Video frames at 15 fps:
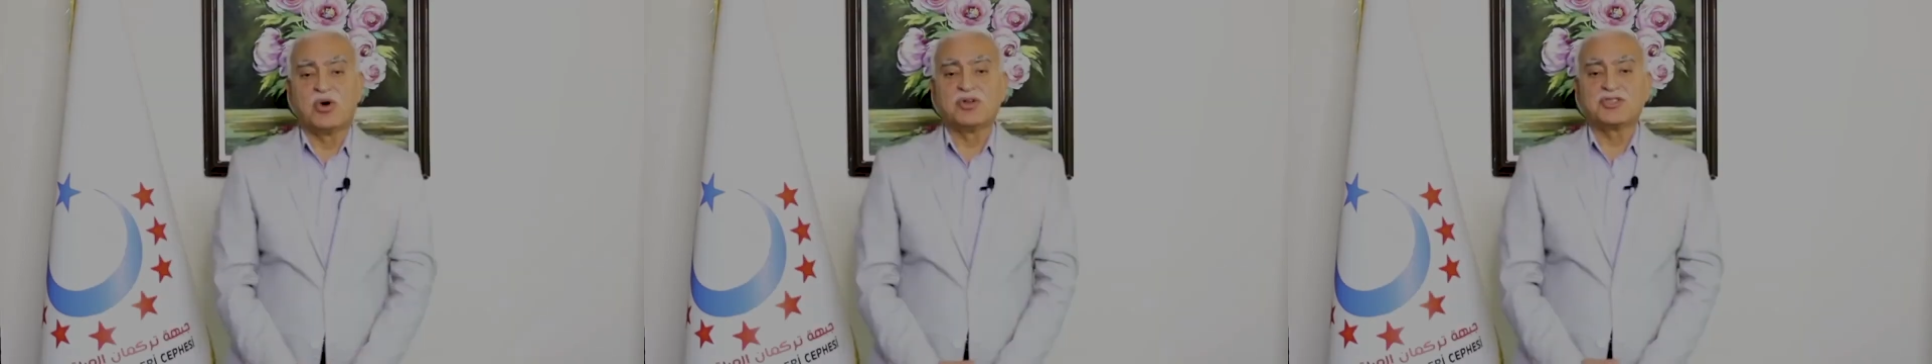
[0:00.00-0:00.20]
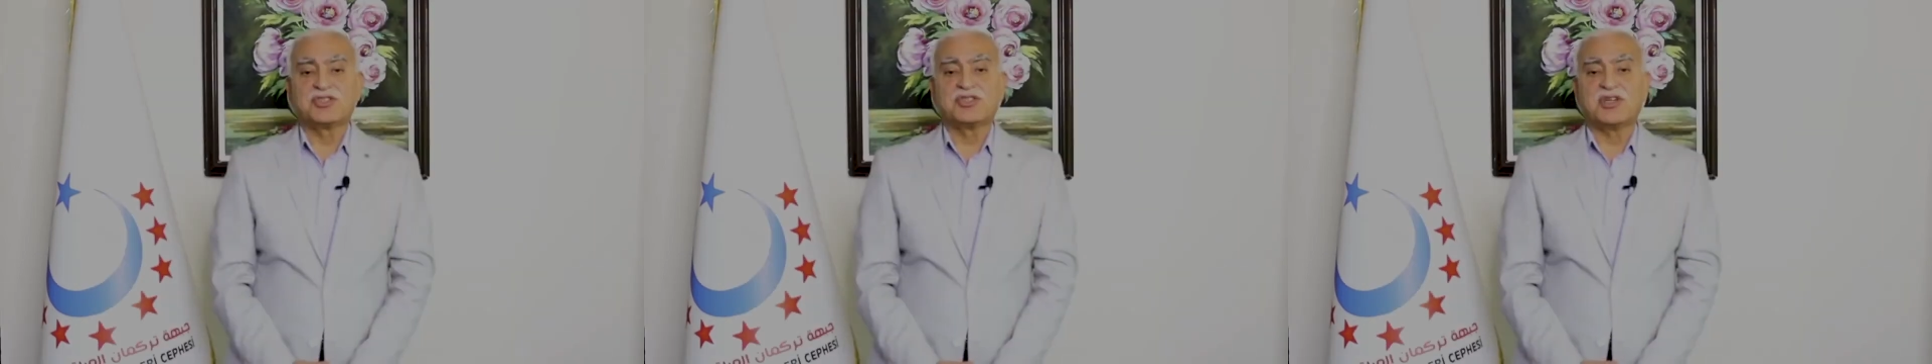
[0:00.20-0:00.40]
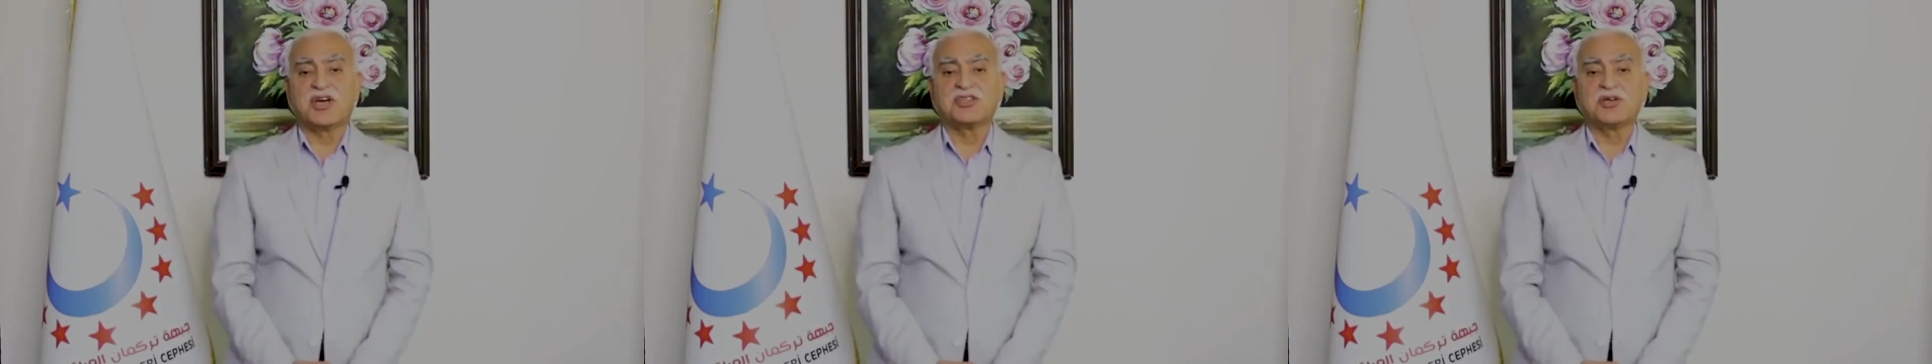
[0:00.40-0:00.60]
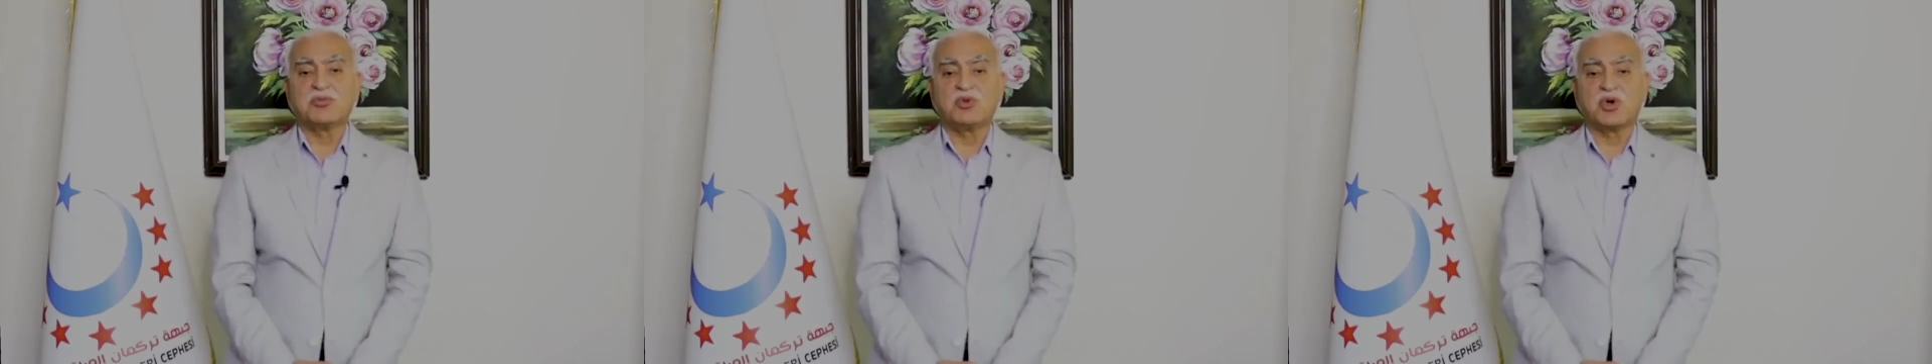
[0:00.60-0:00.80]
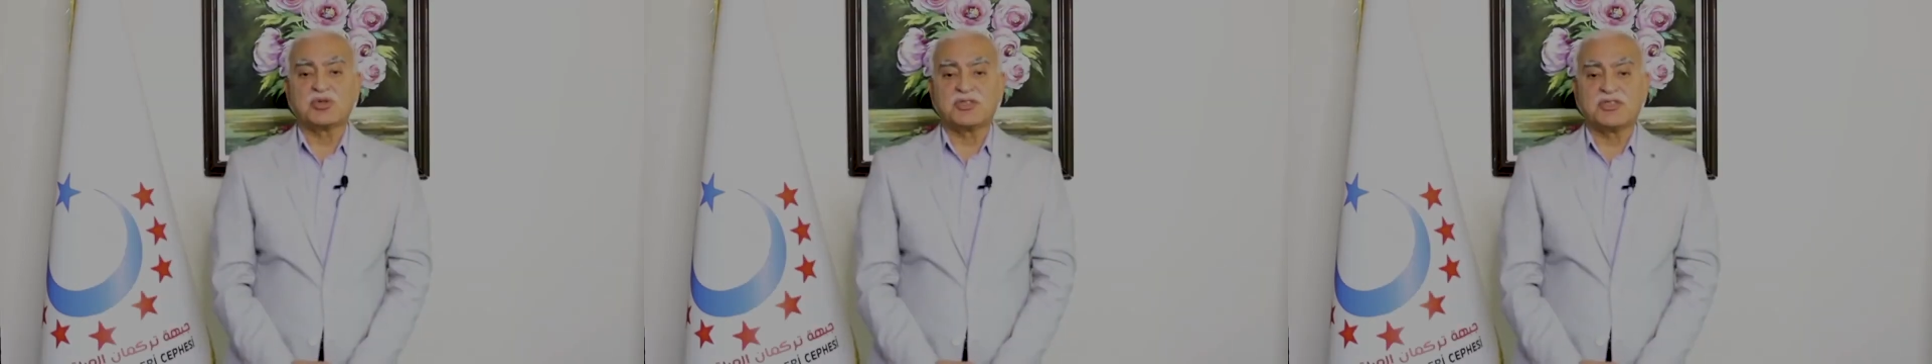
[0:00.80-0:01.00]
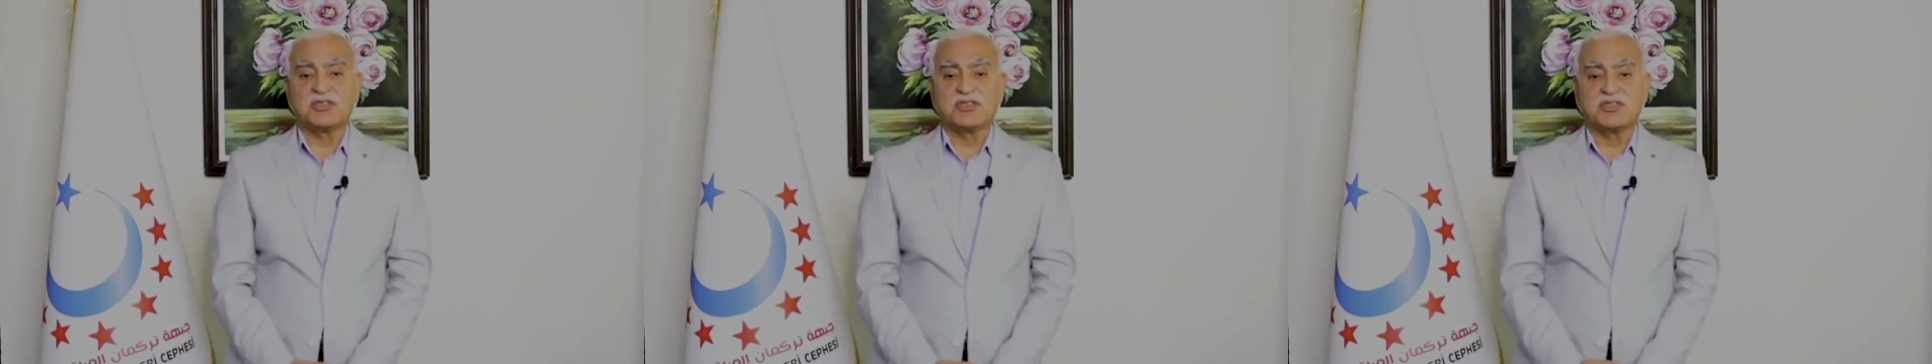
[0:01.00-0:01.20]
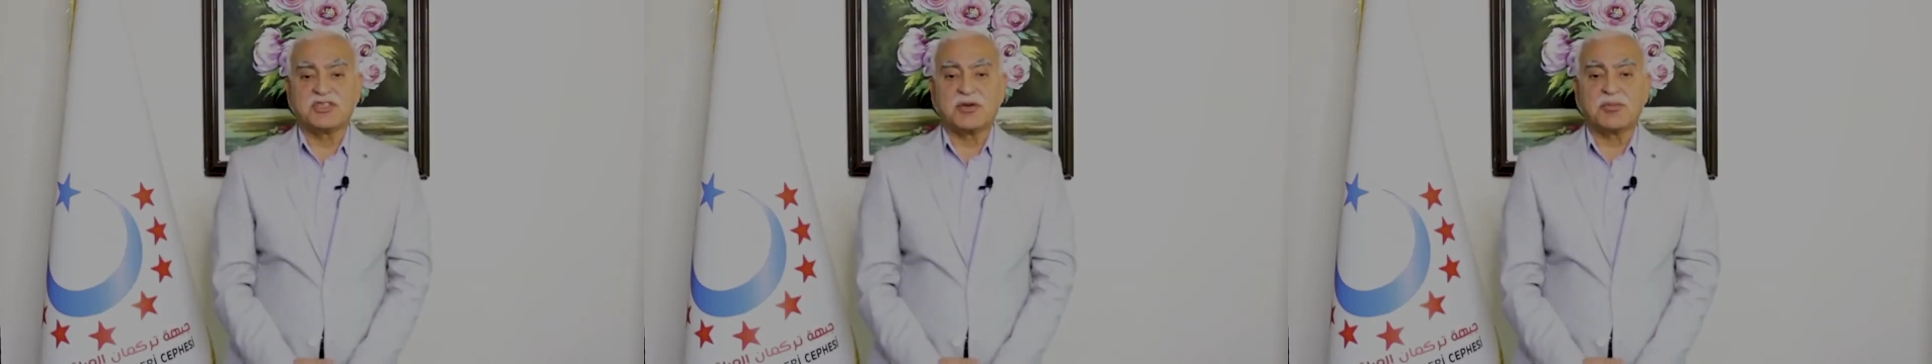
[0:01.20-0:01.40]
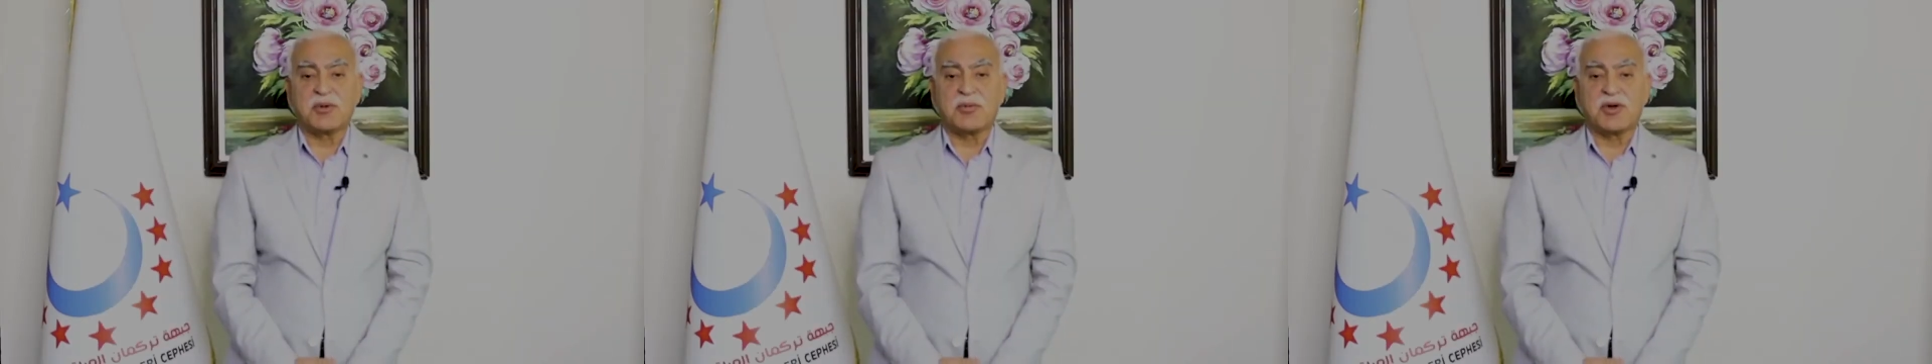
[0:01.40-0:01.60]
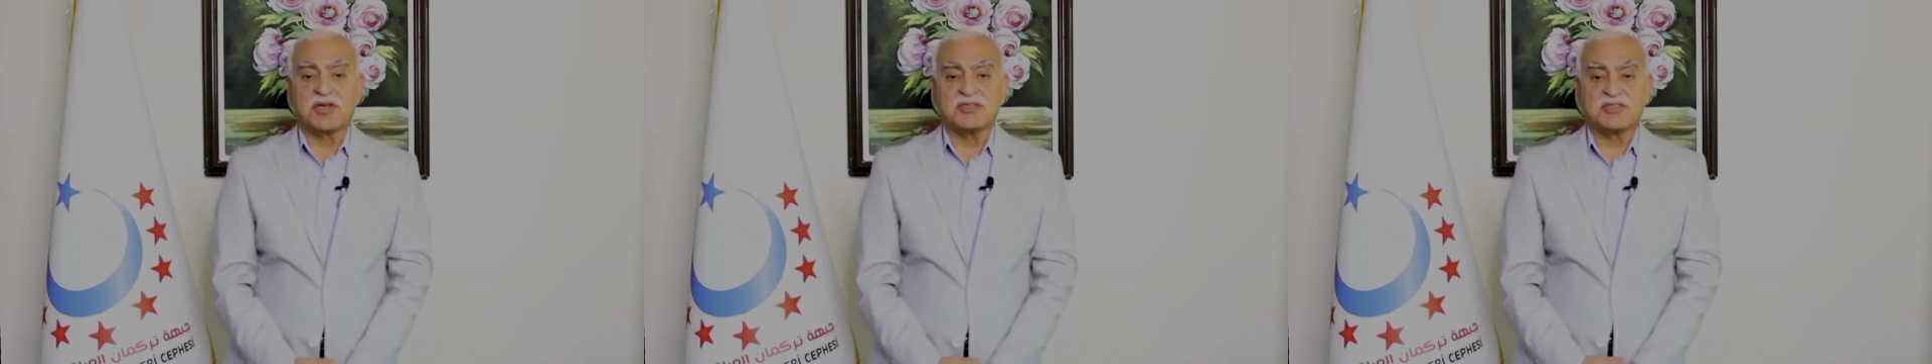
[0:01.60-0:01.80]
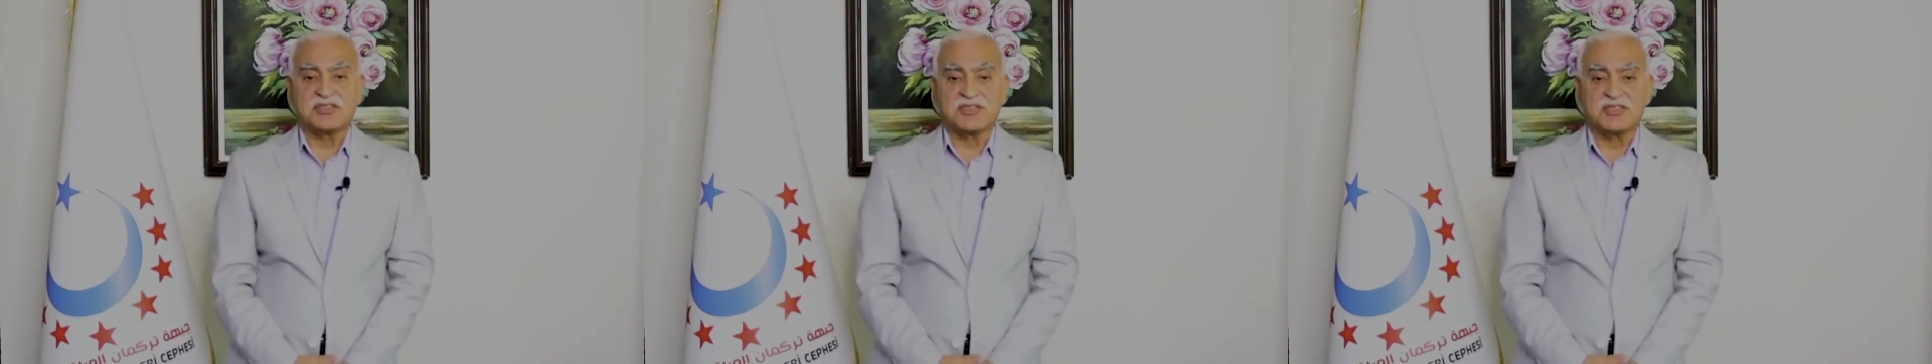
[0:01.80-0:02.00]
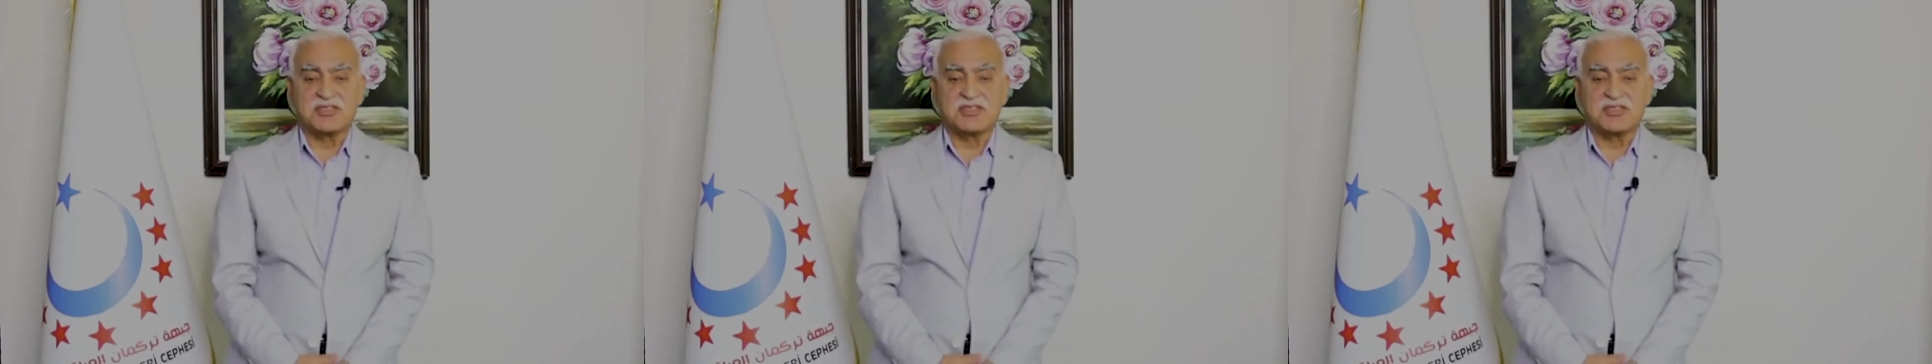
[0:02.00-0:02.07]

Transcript: Onun için adam yoktu dememe,